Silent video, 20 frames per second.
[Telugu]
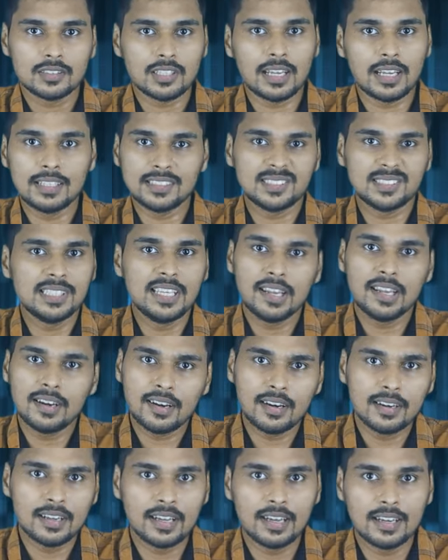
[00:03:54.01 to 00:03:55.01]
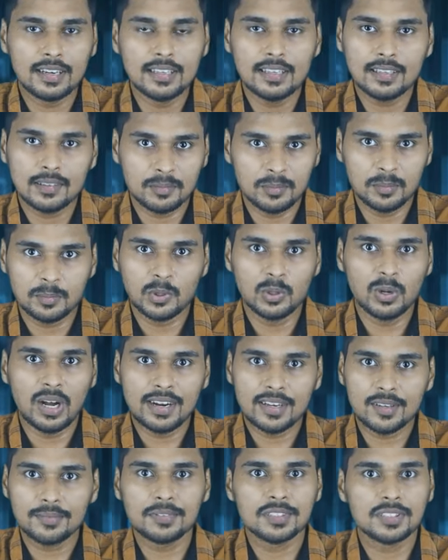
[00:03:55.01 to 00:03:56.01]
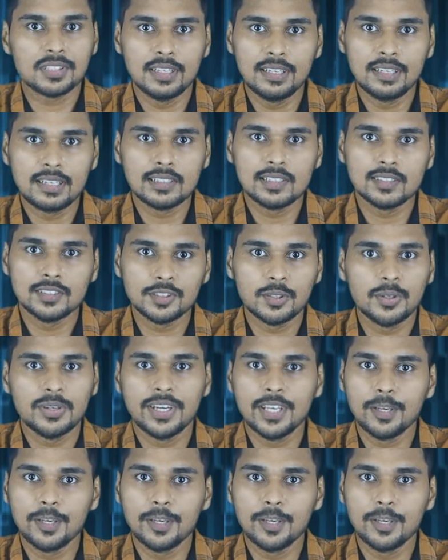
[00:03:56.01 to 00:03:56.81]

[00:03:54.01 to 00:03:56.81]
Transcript: చాలా సిఎన్ఎన్ కానీ ఇప్పుడు ఆర్టిఫిషియల్ ఇంటెలిజెన్స్లో